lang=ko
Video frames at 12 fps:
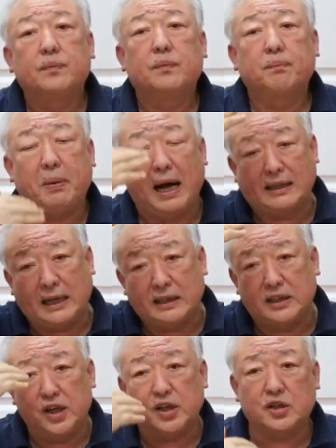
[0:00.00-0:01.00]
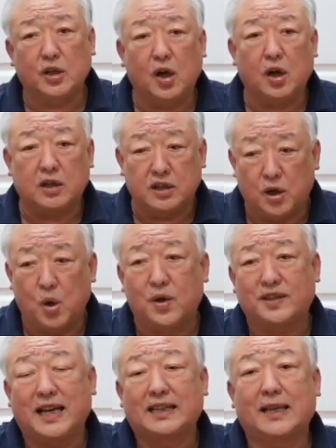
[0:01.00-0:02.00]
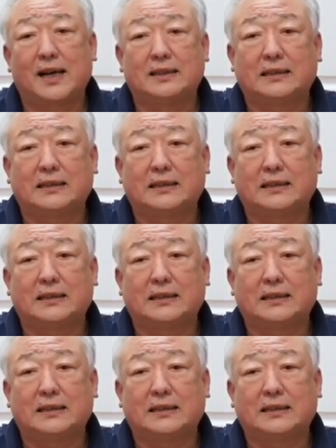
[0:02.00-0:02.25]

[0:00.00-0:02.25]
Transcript: 받아들여서 그걸로 세상을